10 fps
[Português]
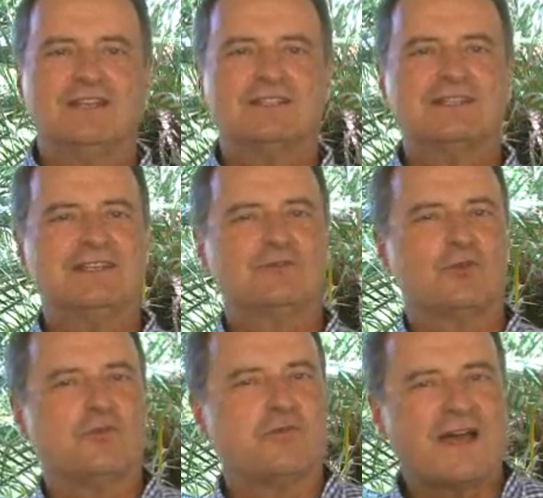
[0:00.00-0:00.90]
Já
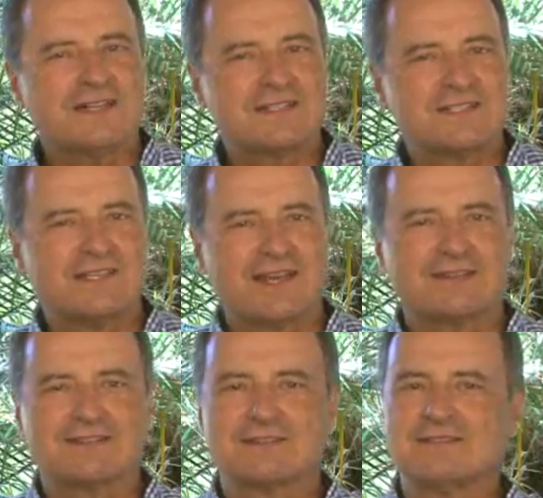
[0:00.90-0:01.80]
tentou várias
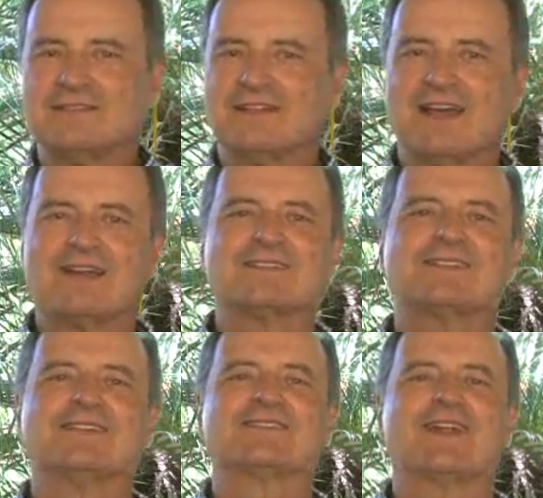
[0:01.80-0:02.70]
dietas e nada
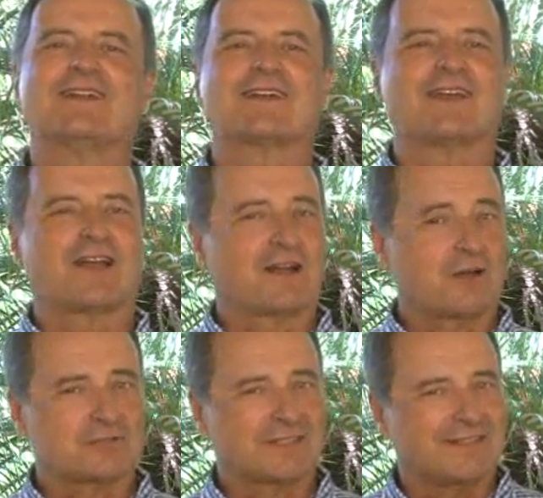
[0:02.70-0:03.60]
de entrar naquela
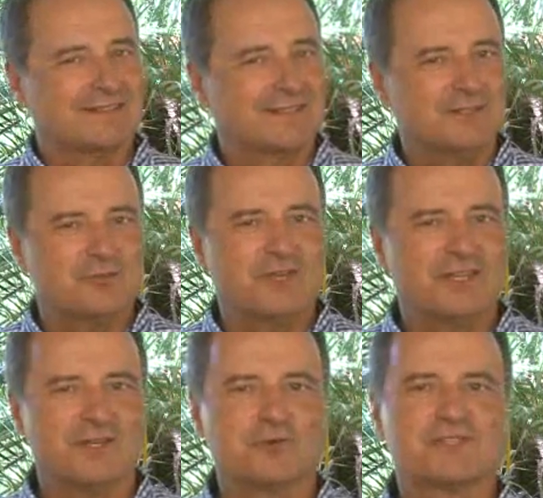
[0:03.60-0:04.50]
calça que tanto
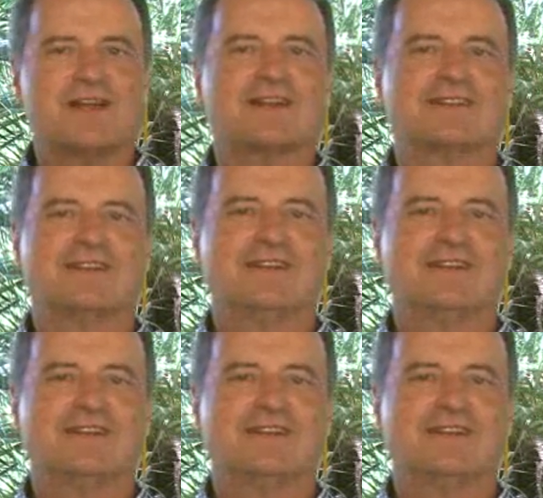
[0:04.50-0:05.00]
queria usar?